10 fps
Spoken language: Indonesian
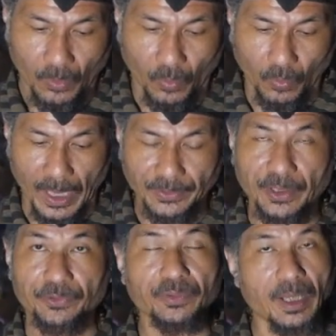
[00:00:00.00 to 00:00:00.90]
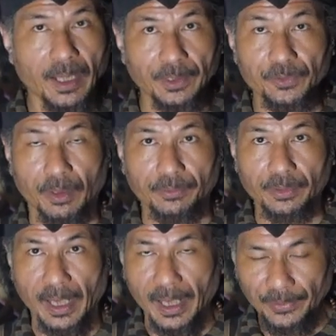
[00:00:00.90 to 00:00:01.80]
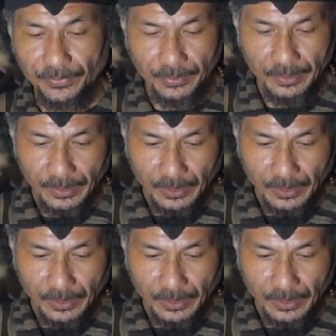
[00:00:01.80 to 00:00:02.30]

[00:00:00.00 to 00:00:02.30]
orangnya sangat cerdas